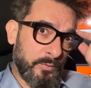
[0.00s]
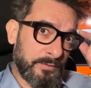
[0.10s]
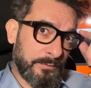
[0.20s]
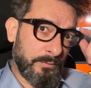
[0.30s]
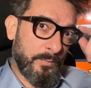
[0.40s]

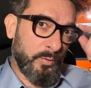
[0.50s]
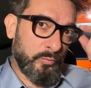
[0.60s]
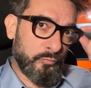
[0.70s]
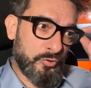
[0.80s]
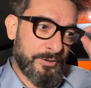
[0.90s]
montatura
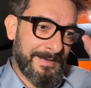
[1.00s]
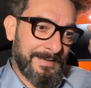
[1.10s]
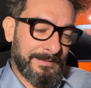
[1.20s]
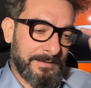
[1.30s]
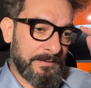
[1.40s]

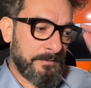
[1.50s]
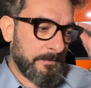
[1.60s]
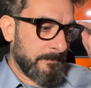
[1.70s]
pronunciata